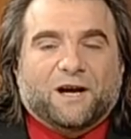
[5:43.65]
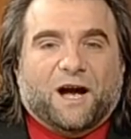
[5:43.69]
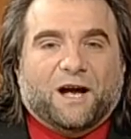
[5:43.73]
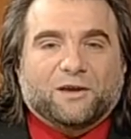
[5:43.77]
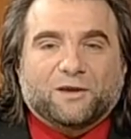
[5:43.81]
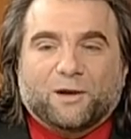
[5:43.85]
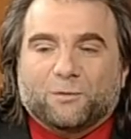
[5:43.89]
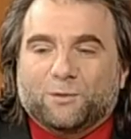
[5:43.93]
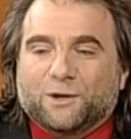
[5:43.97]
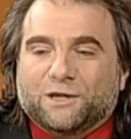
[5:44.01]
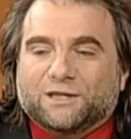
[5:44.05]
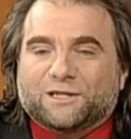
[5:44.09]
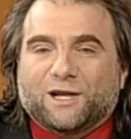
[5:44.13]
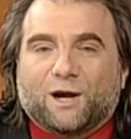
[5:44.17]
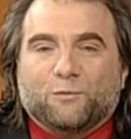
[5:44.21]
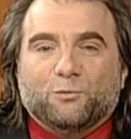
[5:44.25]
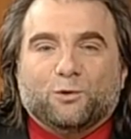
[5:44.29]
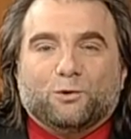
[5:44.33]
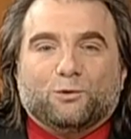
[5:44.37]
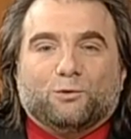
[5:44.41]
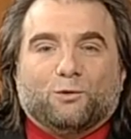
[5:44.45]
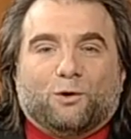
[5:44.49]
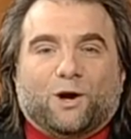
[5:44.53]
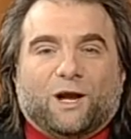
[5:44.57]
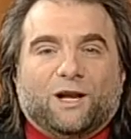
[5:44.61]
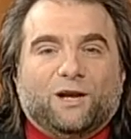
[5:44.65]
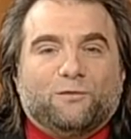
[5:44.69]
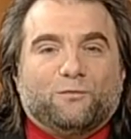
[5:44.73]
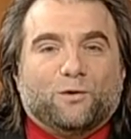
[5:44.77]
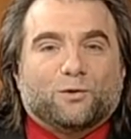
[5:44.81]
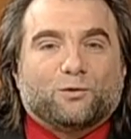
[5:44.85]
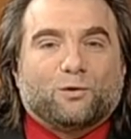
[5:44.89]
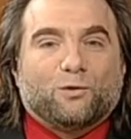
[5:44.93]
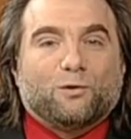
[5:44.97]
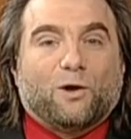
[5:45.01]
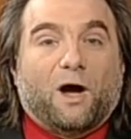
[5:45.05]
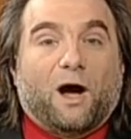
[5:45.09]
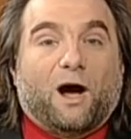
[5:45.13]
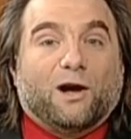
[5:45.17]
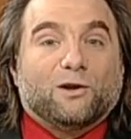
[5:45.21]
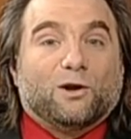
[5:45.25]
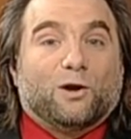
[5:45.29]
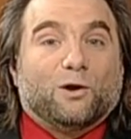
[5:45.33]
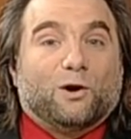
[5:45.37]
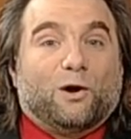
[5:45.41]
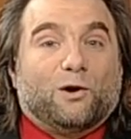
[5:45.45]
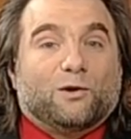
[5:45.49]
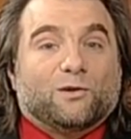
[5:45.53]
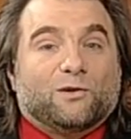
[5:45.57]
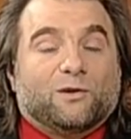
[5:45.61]
عندنا بالاسلام بيقولوا خليفه الله
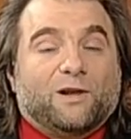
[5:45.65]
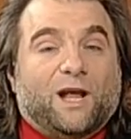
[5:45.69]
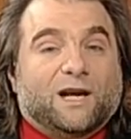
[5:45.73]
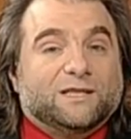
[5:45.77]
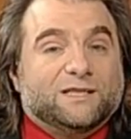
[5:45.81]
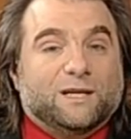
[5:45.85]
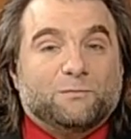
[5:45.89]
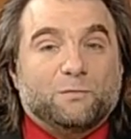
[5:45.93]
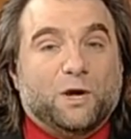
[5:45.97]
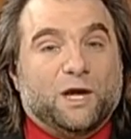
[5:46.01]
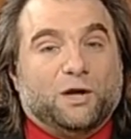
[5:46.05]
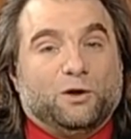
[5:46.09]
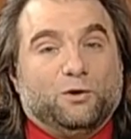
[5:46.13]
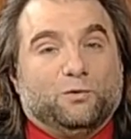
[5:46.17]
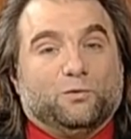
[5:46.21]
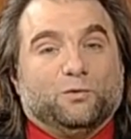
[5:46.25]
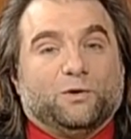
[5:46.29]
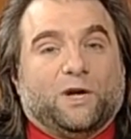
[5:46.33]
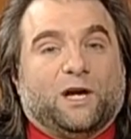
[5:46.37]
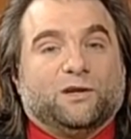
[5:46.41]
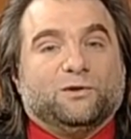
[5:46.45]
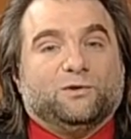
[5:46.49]
على الارض لازم هيك يكون